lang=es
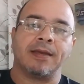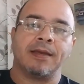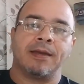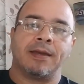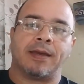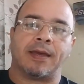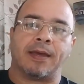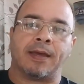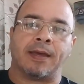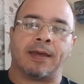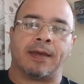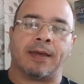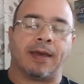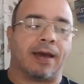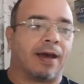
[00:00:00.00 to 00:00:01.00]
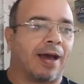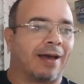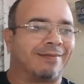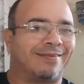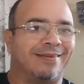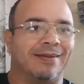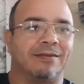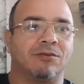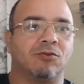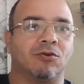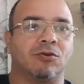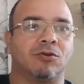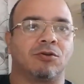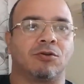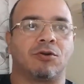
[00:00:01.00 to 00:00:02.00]
eh,
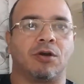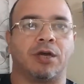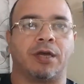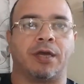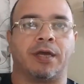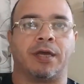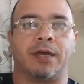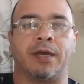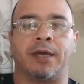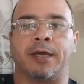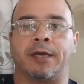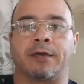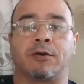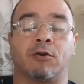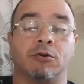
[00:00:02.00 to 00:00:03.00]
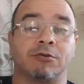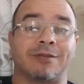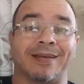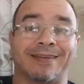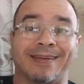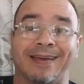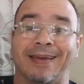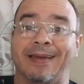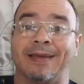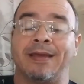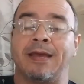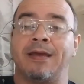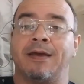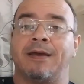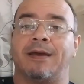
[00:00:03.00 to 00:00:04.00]
haciendo eh, cosas que
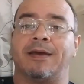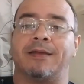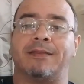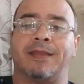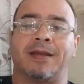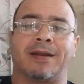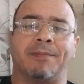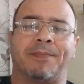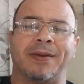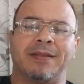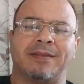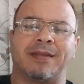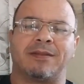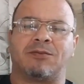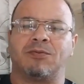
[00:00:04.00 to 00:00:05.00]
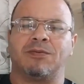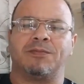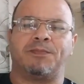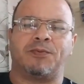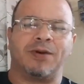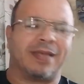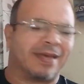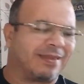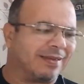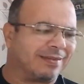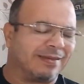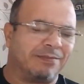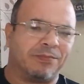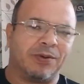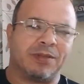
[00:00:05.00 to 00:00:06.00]
eh, de repente tú puedas
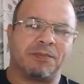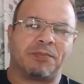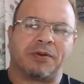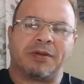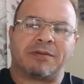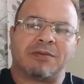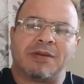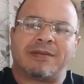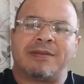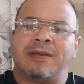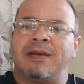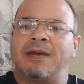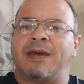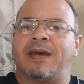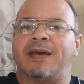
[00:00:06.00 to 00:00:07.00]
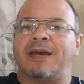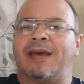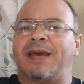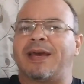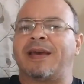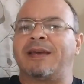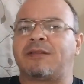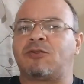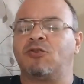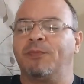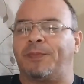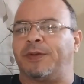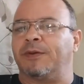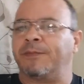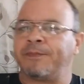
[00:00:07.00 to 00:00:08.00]
decir bueno pero eso es, es, es
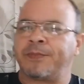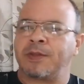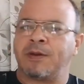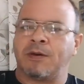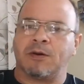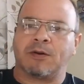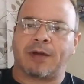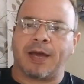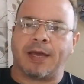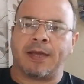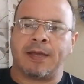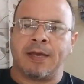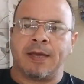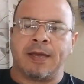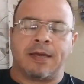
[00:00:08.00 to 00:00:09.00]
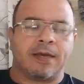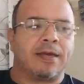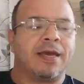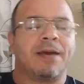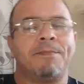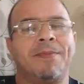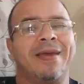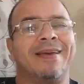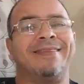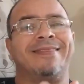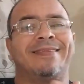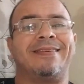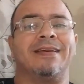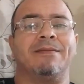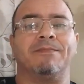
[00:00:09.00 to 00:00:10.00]
estúpido ok y es bien
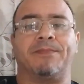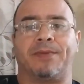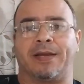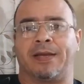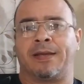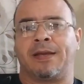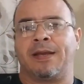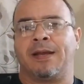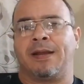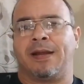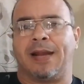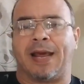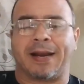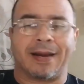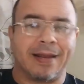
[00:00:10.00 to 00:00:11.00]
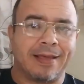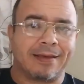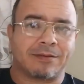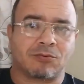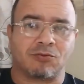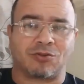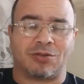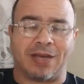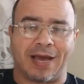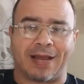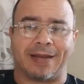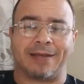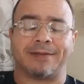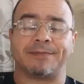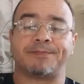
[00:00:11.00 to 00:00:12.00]
simple las redes sociales